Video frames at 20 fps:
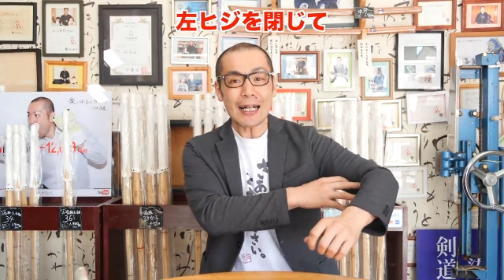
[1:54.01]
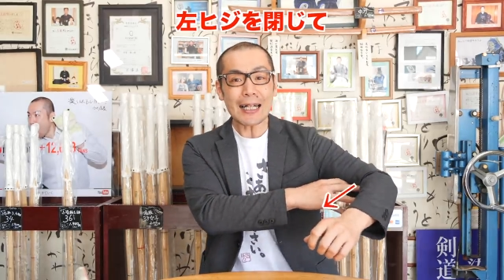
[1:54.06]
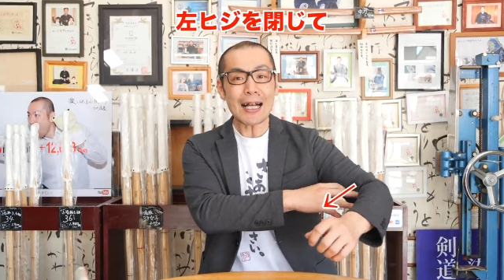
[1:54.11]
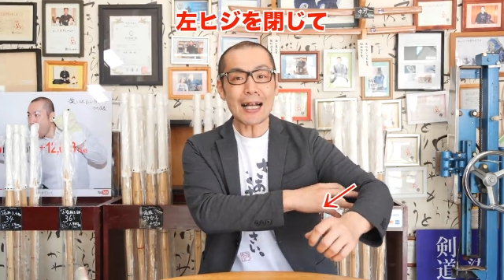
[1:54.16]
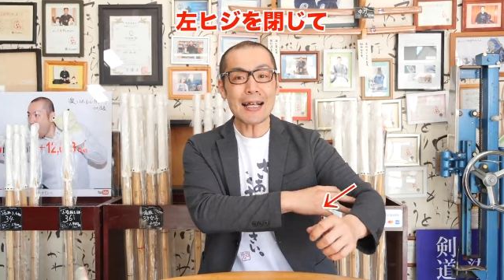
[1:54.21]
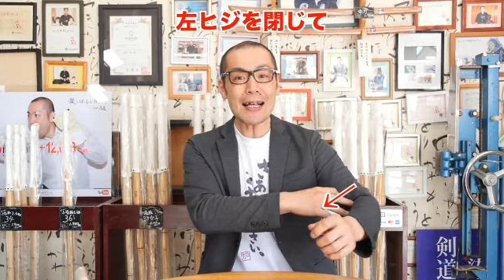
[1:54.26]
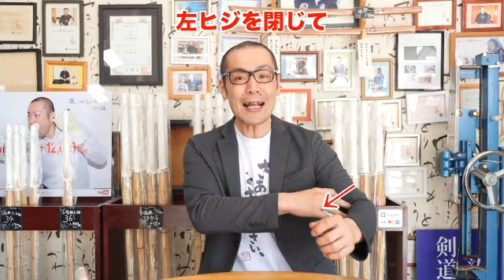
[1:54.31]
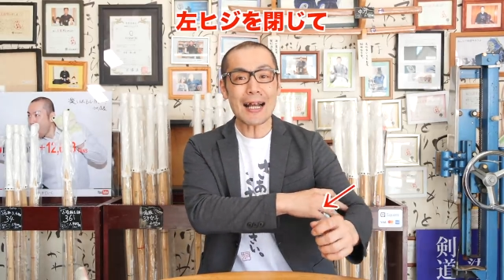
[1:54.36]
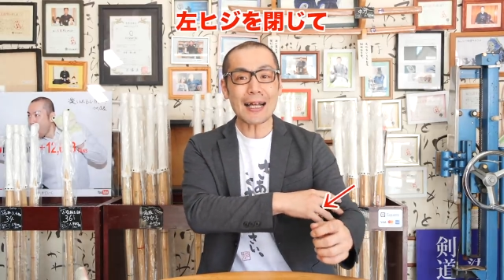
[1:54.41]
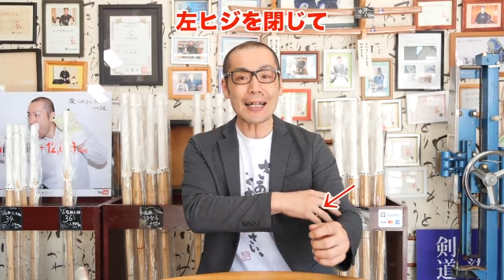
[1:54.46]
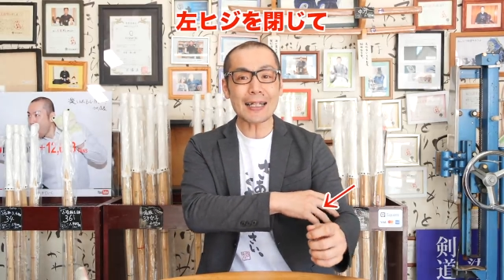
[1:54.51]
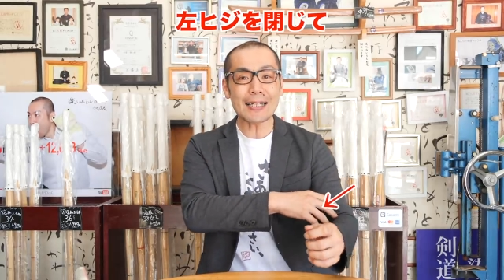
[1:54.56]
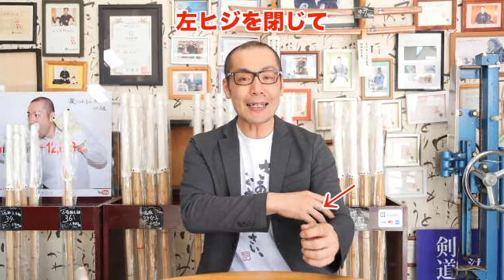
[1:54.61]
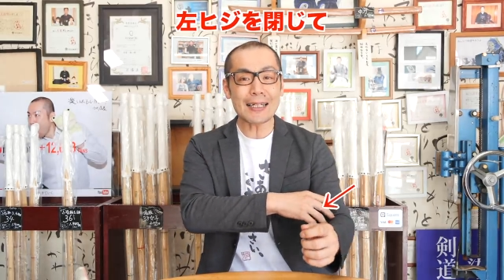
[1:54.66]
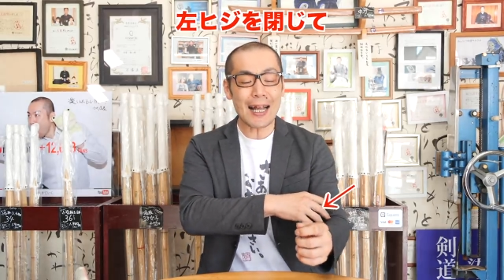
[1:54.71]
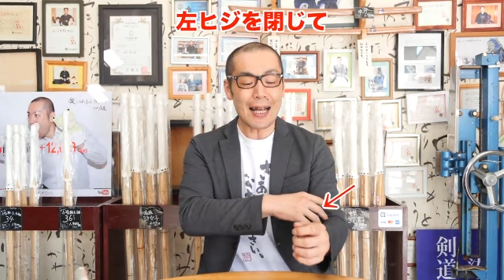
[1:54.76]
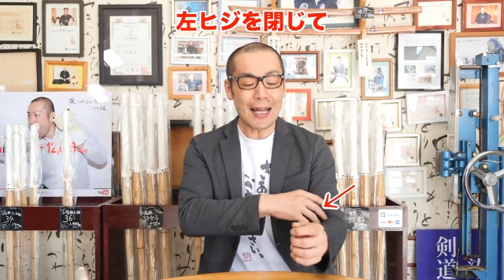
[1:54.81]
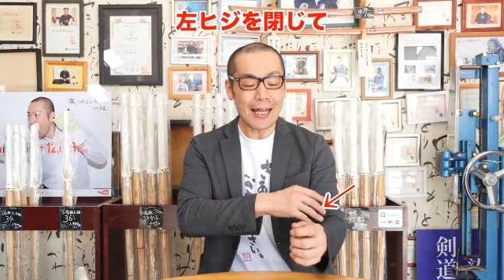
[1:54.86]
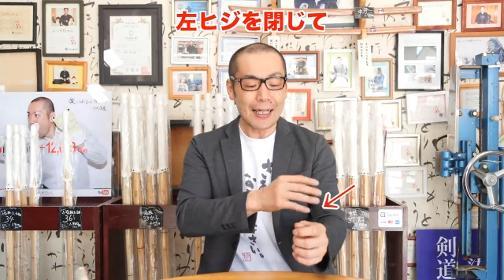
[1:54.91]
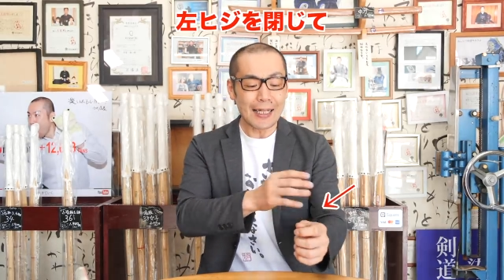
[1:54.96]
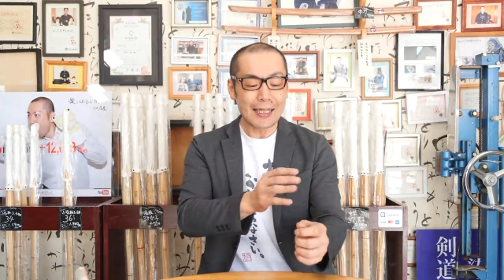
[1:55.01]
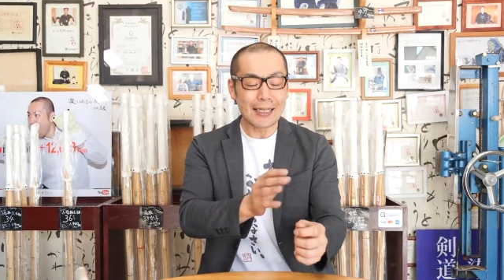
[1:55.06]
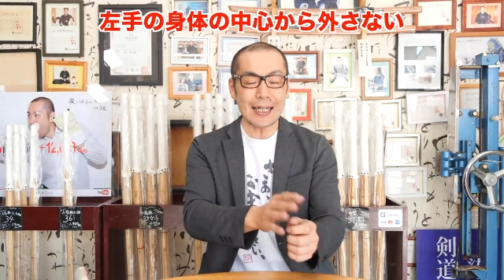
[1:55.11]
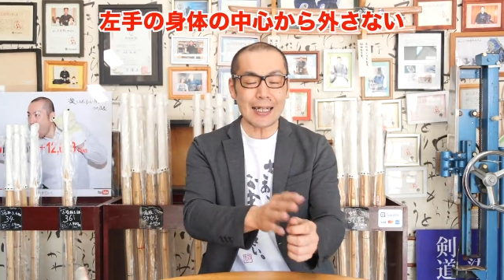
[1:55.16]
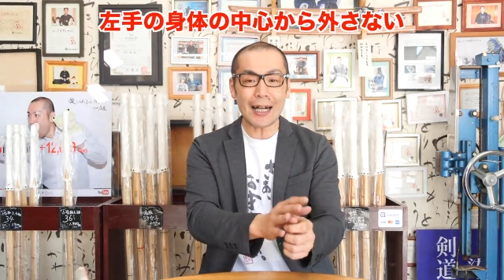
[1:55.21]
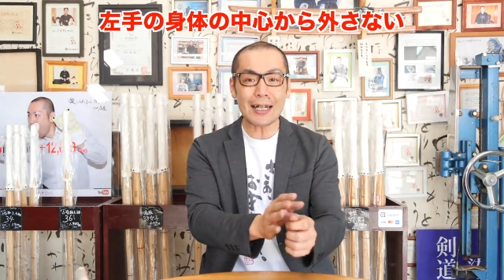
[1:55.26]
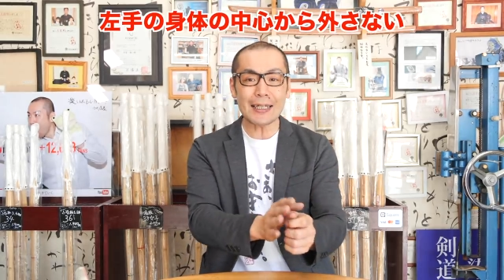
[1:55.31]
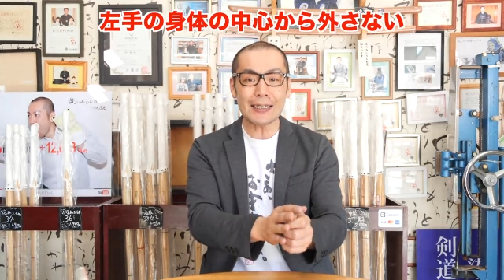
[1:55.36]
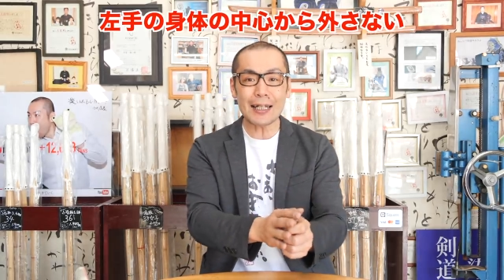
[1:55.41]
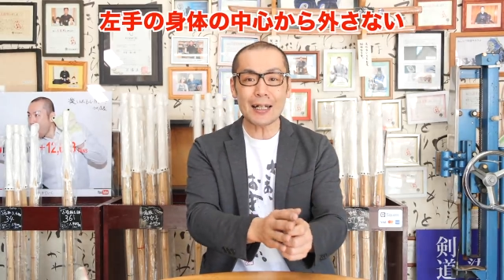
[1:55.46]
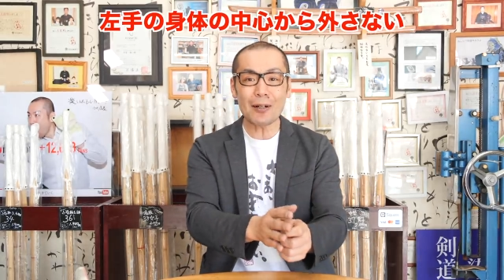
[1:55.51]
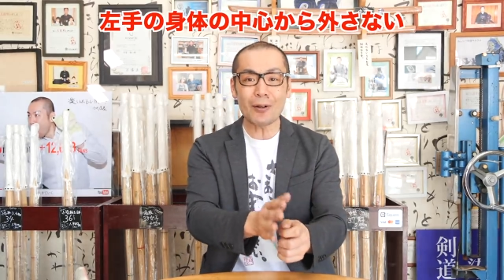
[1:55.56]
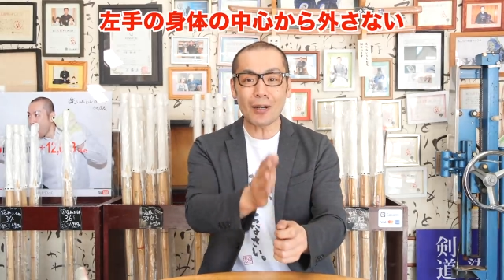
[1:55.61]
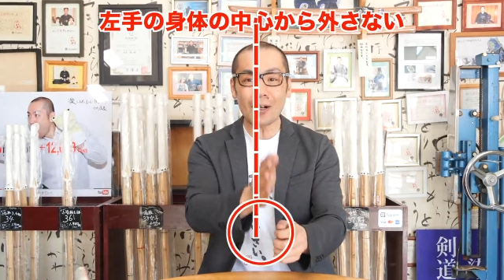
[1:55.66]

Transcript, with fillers: かないで、左手を